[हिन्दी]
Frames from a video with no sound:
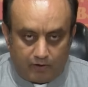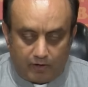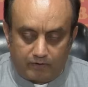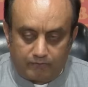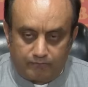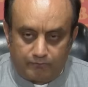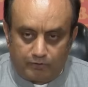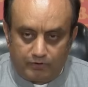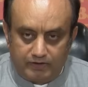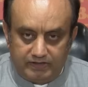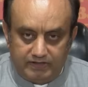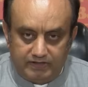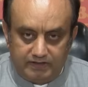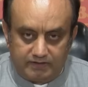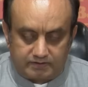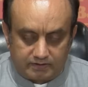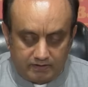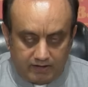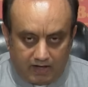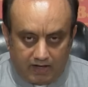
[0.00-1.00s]
और वो
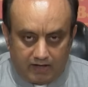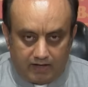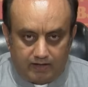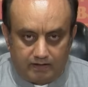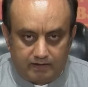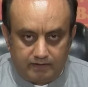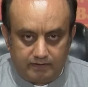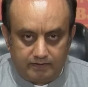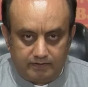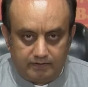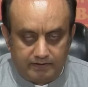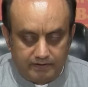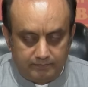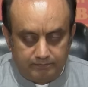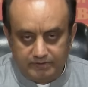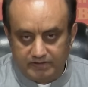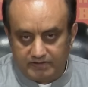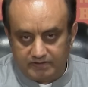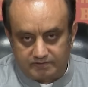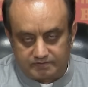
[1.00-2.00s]
इतना
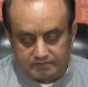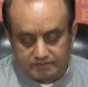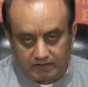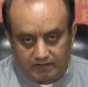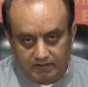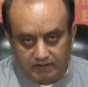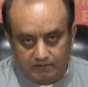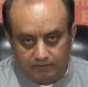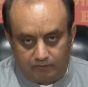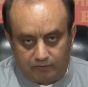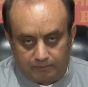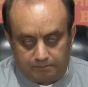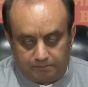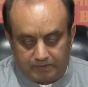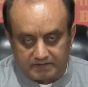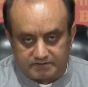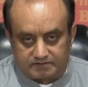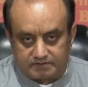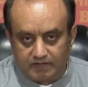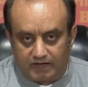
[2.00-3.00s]
निम्न स्तरीय और
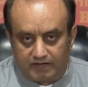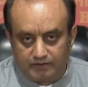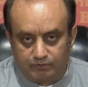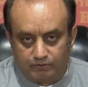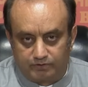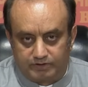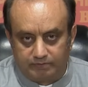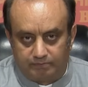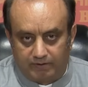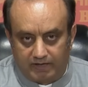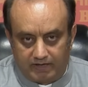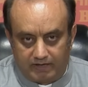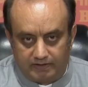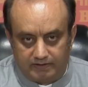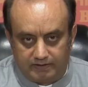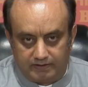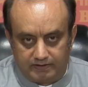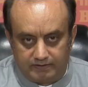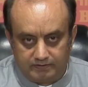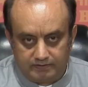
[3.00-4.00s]
भर्सना योग्य
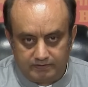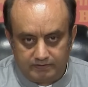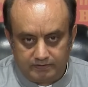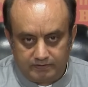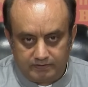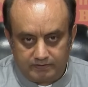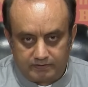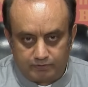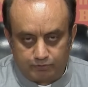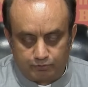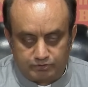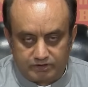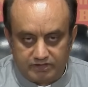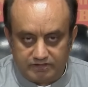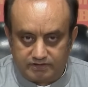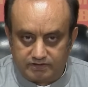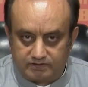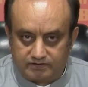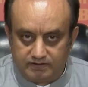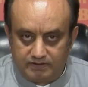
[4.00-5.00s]
बयान है कि उसकी
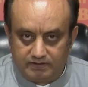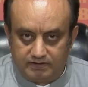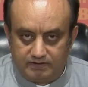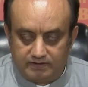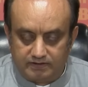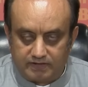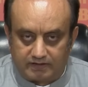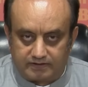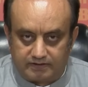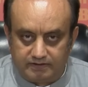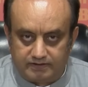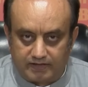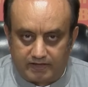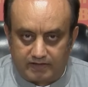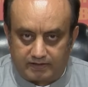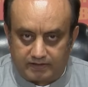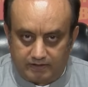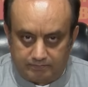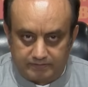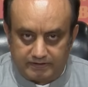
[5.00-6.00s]
जितनी निंदा की
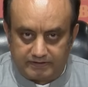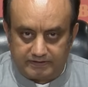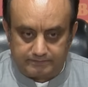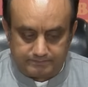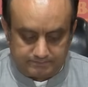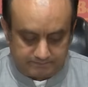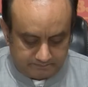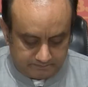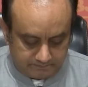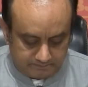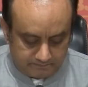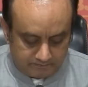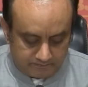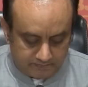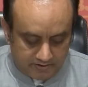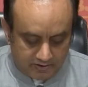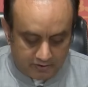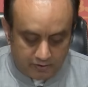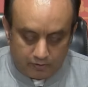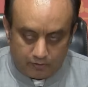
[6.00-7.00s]
जाए कम है
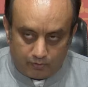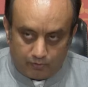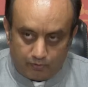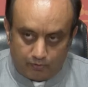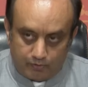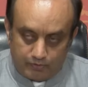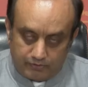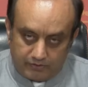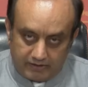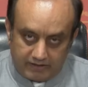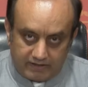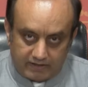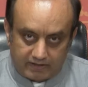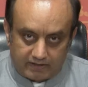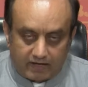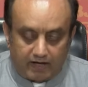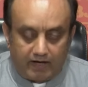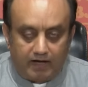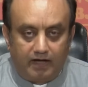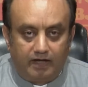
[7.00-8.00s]
उन्होंने ये
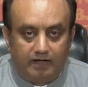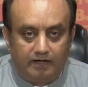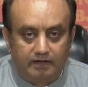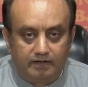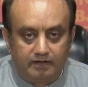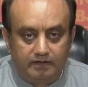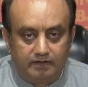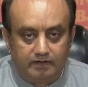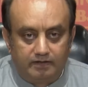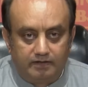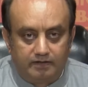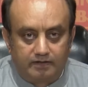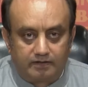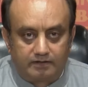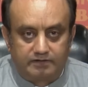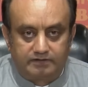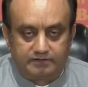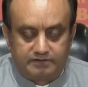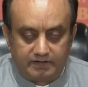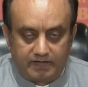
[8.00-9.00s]
कहा
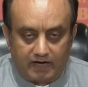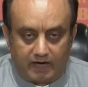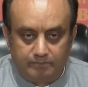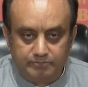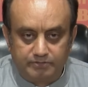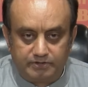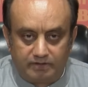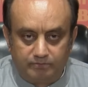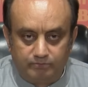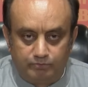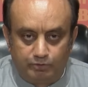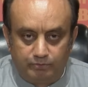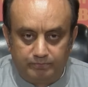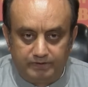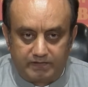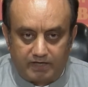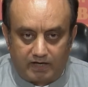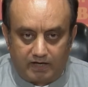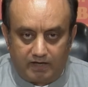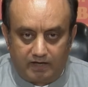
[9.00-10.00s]
कि श्री राम
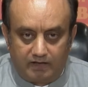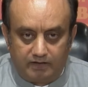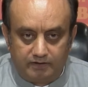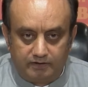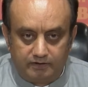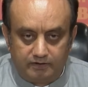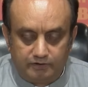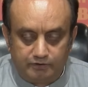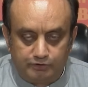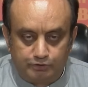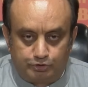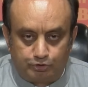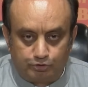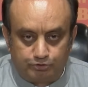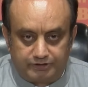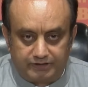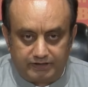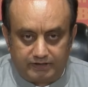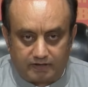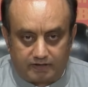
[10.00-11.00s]
जन्मभूमि का
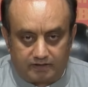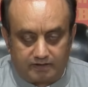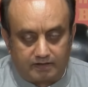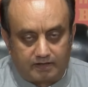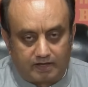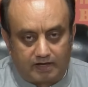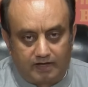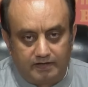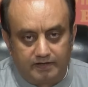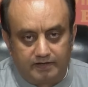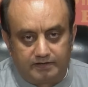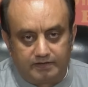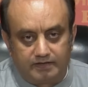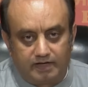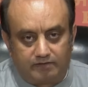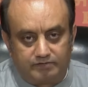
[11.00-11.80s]
शुद्धिकरण कराने की